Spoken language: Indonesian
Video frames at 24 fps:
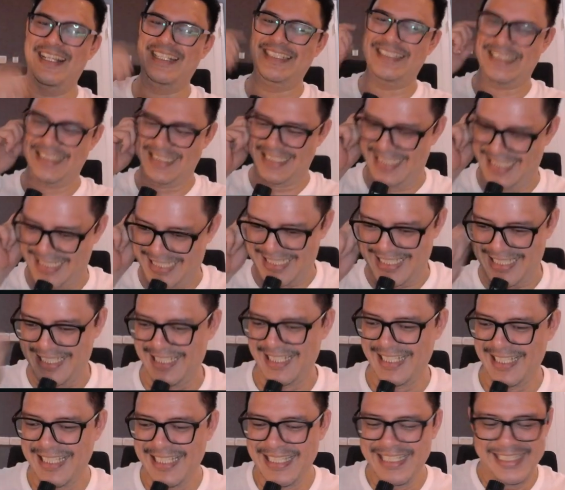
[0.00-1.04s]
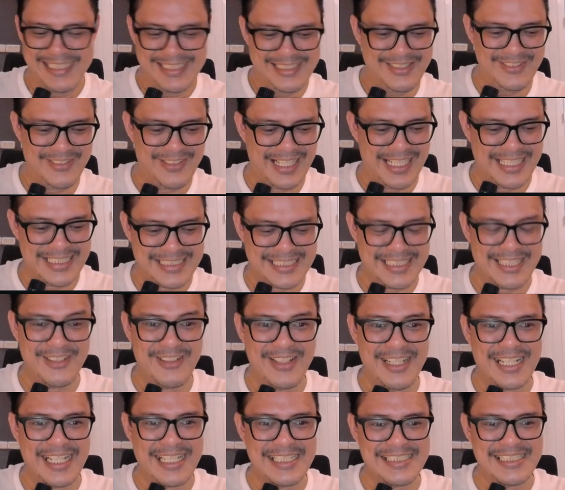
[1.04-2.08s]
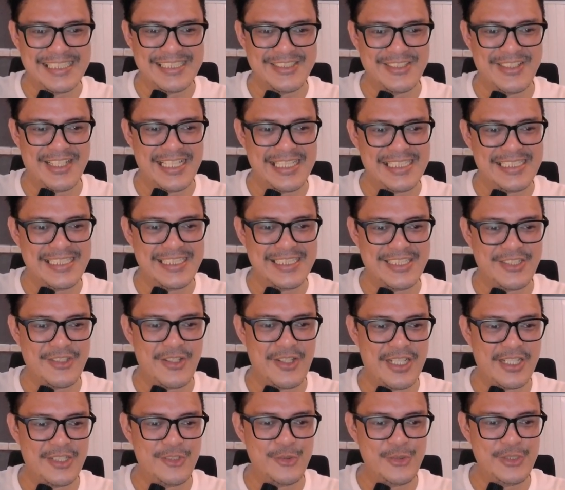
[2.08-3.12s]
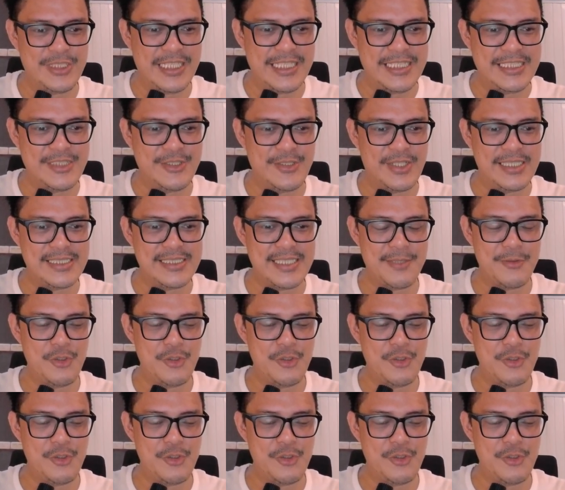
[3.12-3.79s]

asik. Tuh guys, kita ulang guys di situ guys. Di situ ada tuti di situ guys.